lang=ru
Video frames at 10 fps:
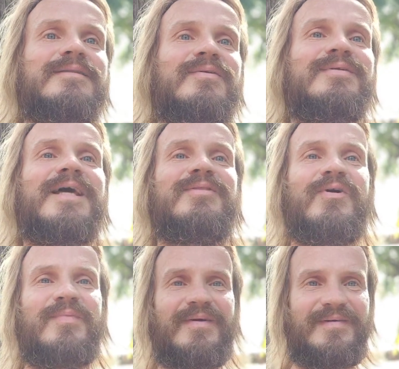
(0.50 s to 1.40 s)
Друзья,
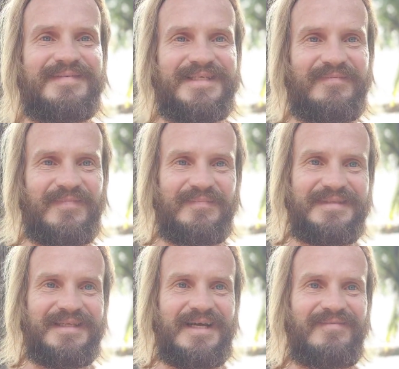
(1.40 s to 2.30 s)
доброго всем
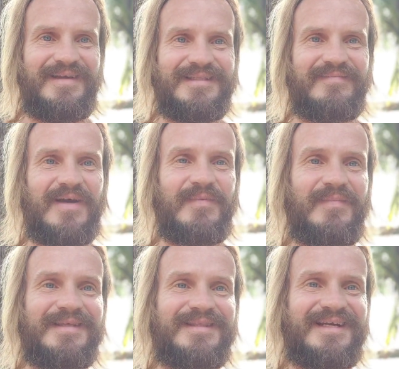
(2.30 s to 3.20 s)
вам здравия! С вами
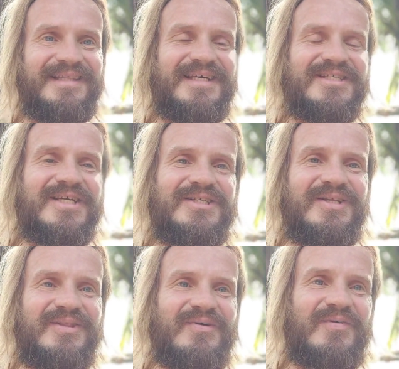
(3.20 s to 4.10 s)
Майтрей, наше
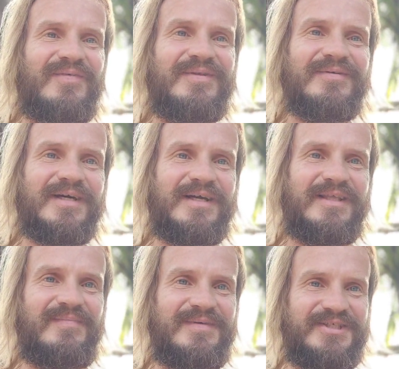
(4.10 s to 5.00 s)
очередное видео от
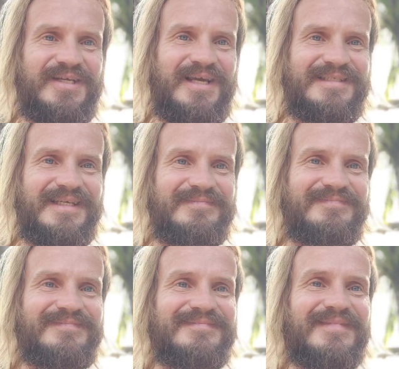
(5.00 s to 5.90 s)
Академии Счастья.
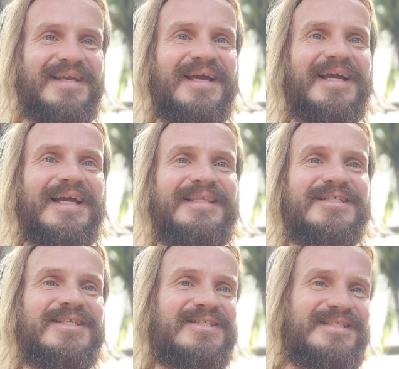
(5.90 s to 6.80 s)

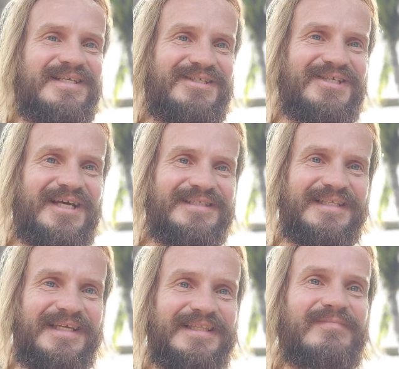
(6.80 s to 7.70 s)
Конечно же,
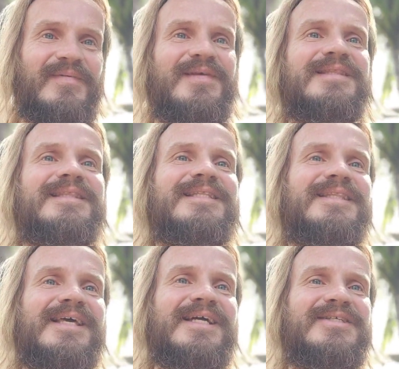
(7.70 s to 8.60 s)
сейчасти. Это момент
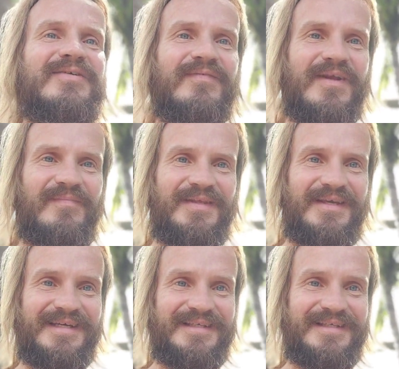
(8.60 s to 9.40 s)
настоящего времени.